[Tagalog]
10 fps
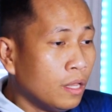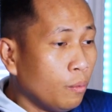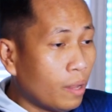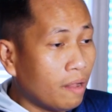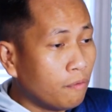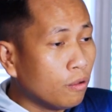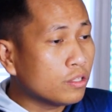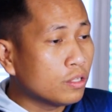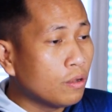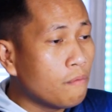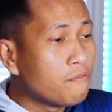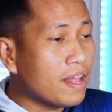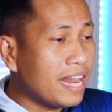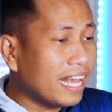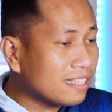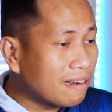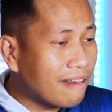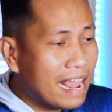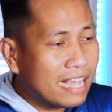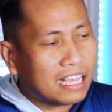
We have also Vanessa Ray.